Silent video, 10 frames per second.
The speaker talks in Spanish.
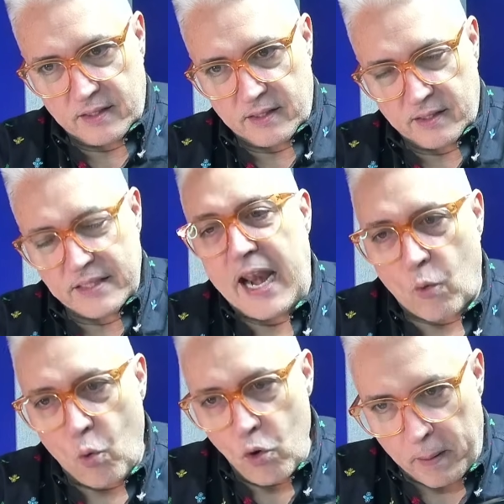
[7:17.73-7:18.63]
de la
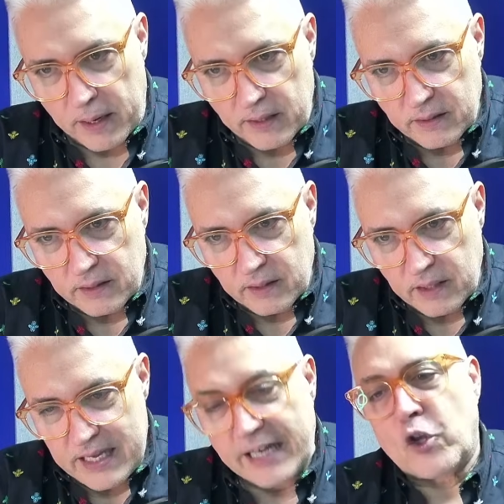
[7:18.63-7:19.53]
culpa
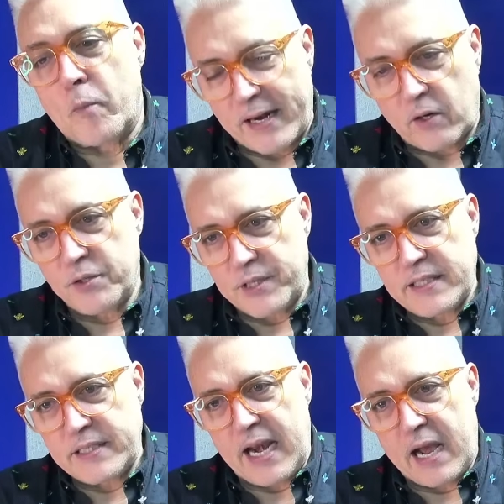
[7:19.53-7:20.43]
y al tomar
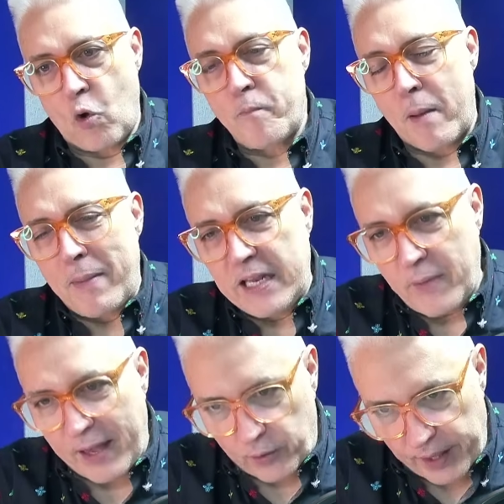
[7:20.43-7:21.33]
conciencia de la culpa me
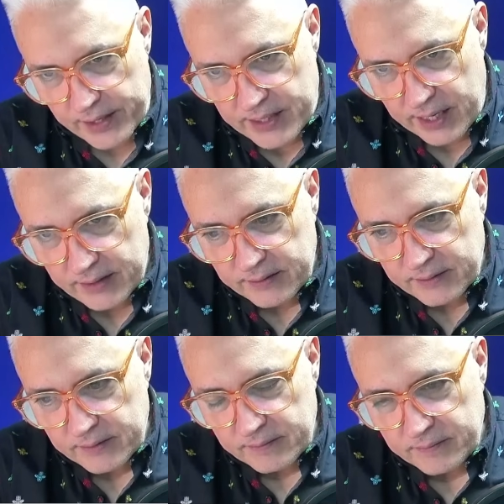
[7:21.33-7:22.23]
libero de ella.
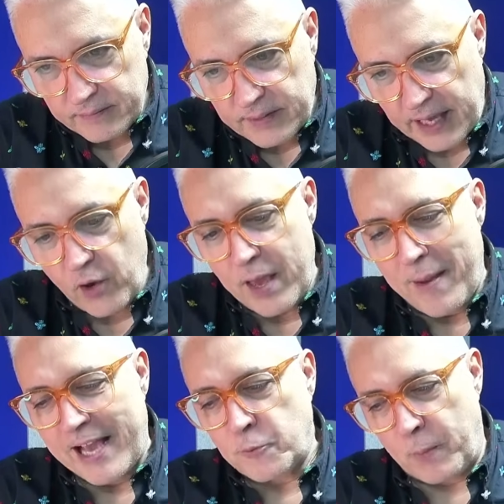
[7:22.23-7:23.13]
Ellos llaman
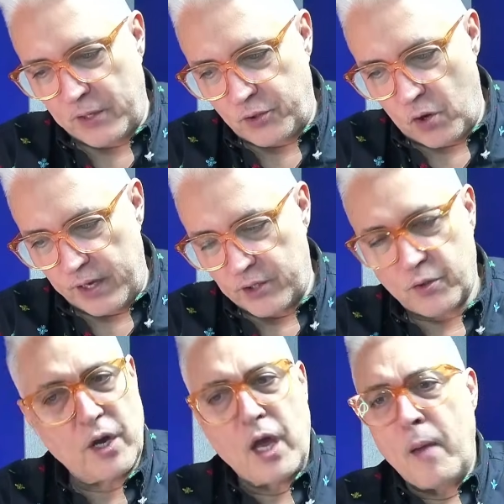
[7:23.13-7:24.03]
expiación eso.
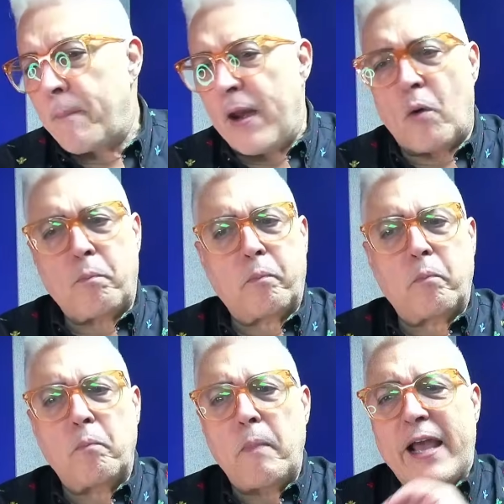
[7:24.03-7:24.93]
Pero
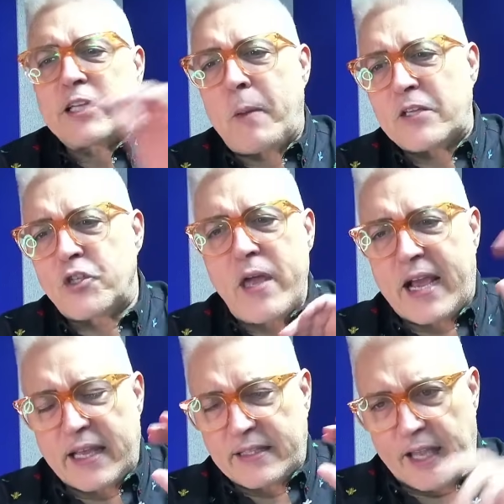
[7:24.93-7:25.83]
expiación y
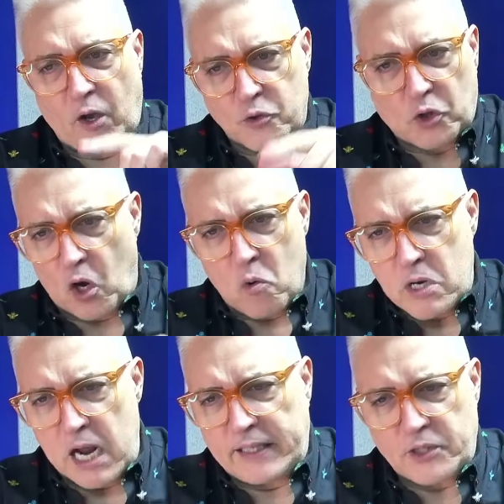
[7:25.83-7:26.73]
castigo, si usted lo busca
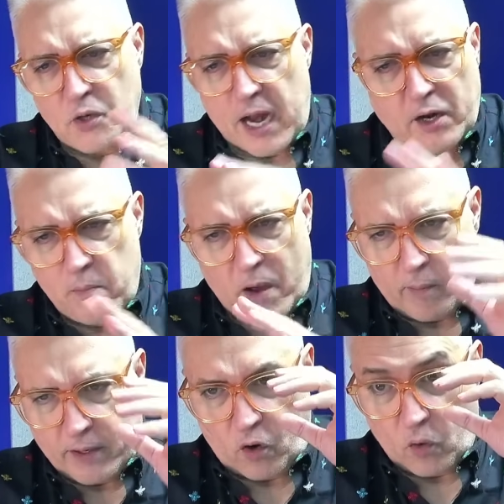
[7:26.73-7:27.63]
en el diccionario, es más o
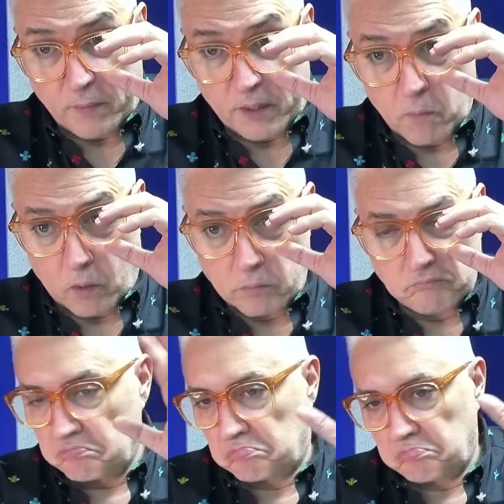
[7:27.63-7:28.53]
menos lo mismo.
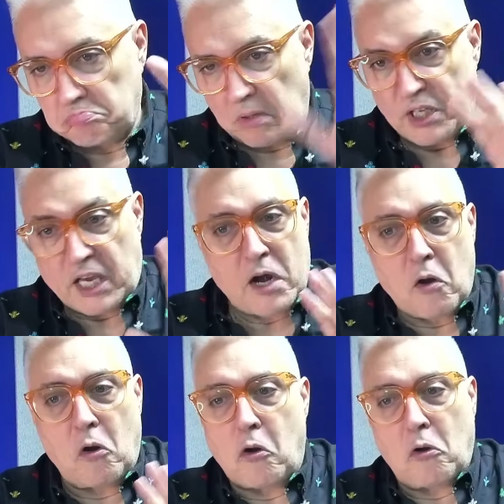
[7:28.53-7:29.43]
Así que
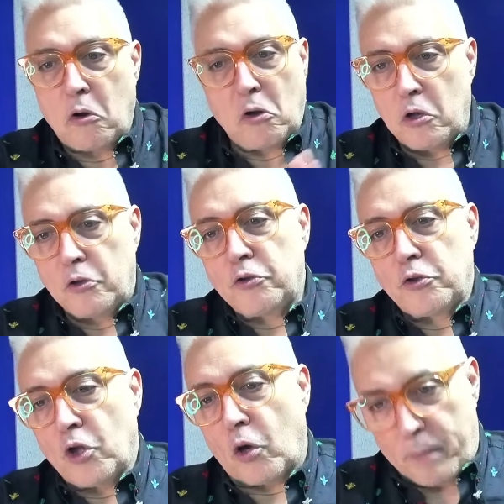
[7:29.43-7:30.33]
no,
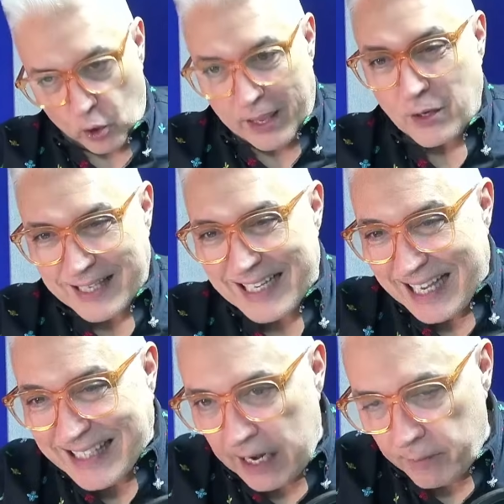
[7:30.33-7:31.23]
no, pero quiero hacer esa
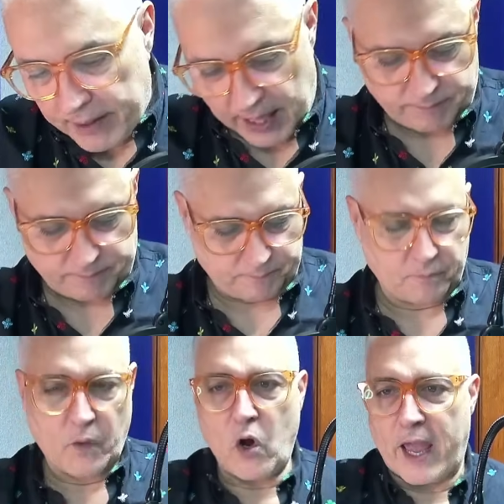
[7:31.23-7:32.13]
salvedad.
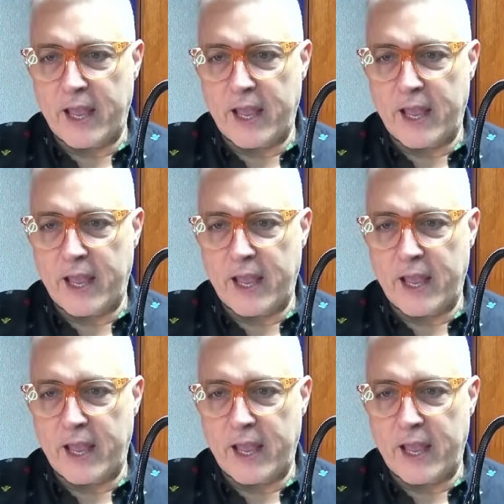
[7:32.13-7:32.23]
Ok.